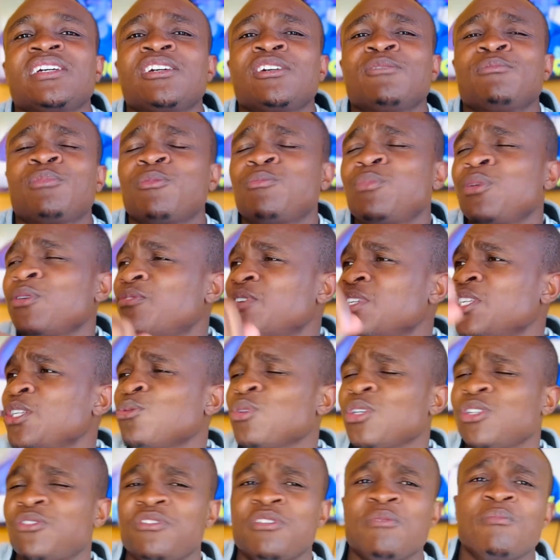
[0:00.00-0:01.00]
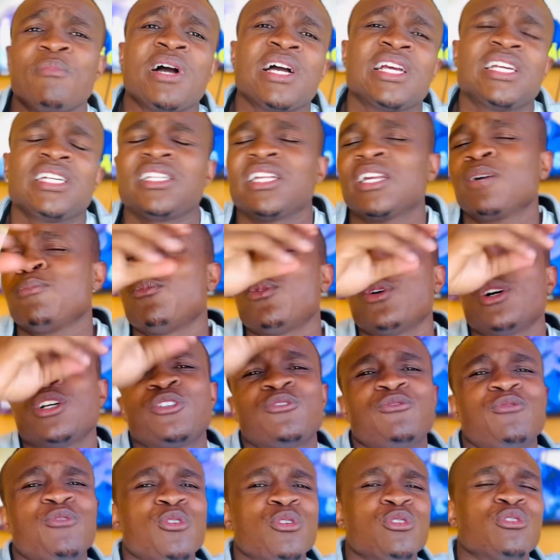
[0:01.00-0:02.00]
para poder fazer suas filmagens, tirar boas
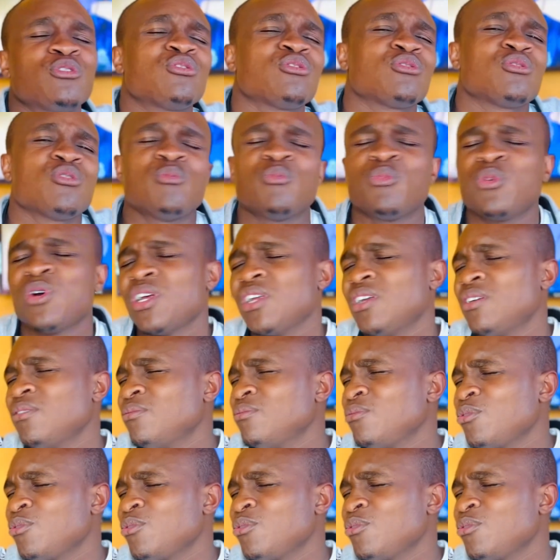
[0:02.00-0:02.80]
fotos com, boa,